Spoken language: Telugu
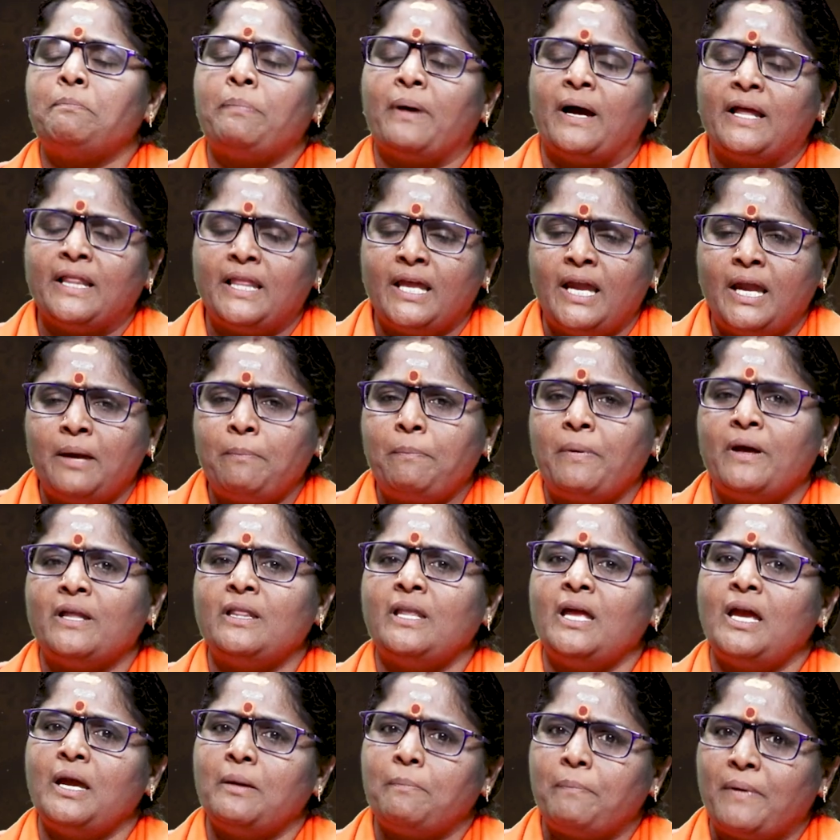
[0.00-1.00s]
పదే
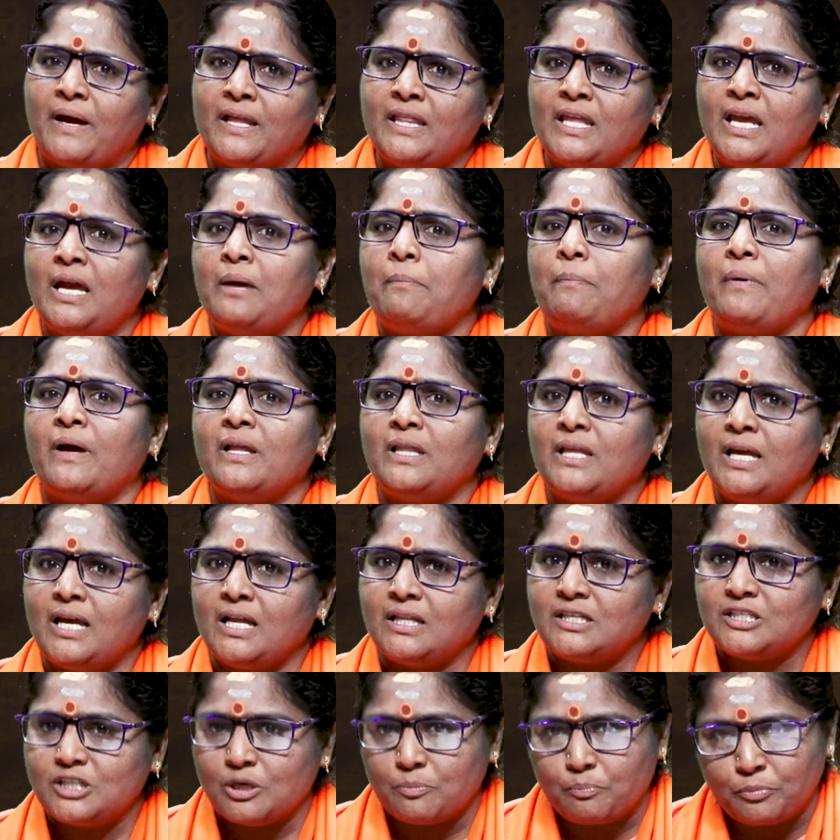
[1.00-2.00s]
పదే పదే పదే
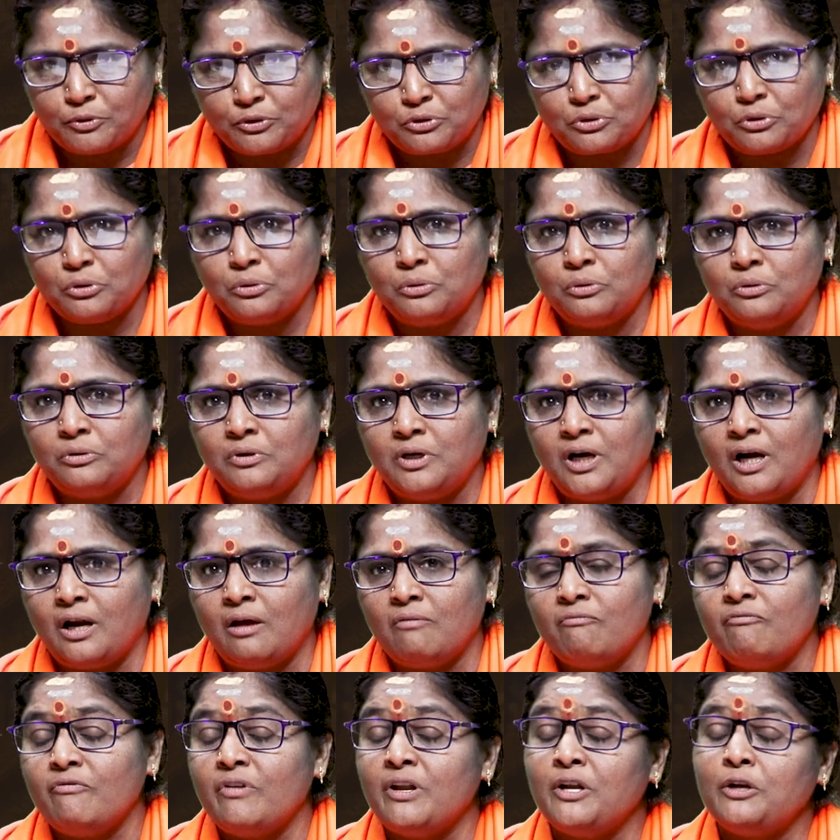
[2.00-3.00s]
చెబుతూ
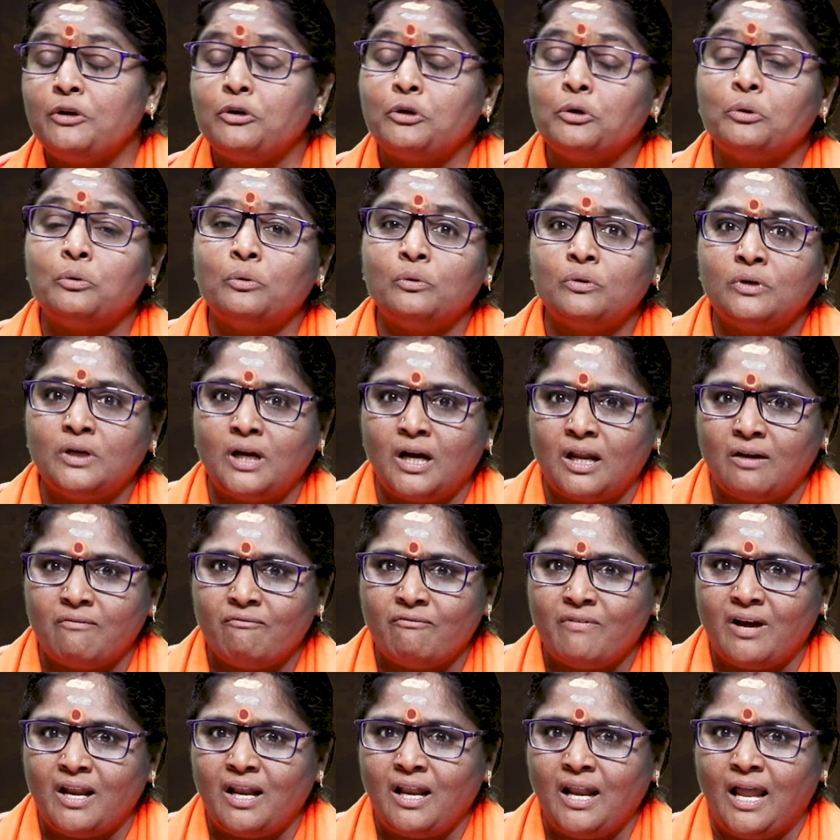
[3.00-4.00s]
ఉండడం వింటూ ఉండడం
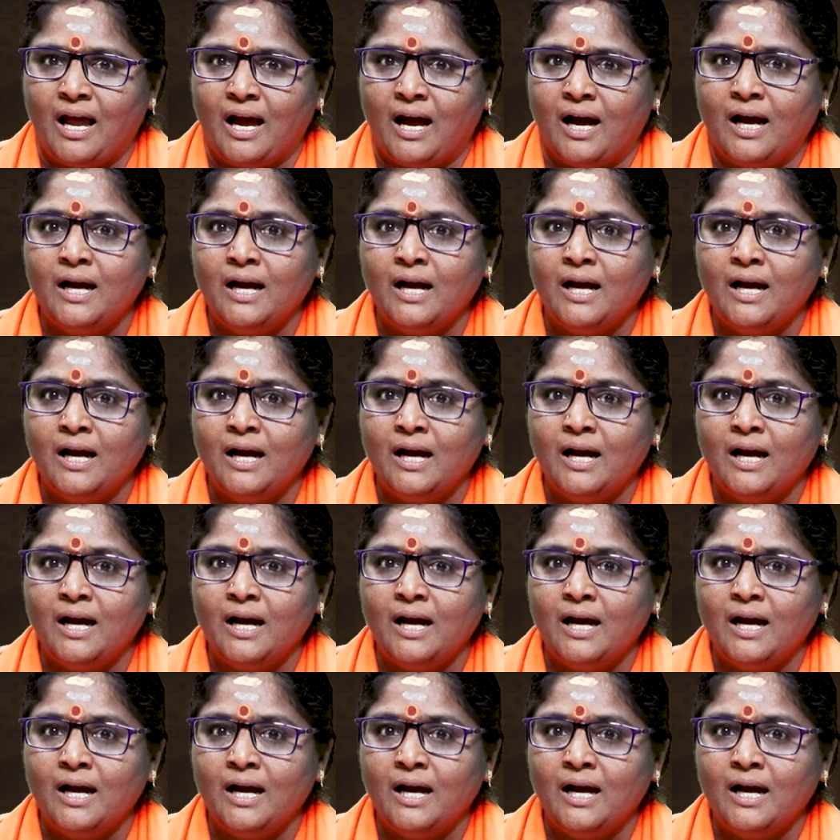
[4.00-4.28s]
వల్ల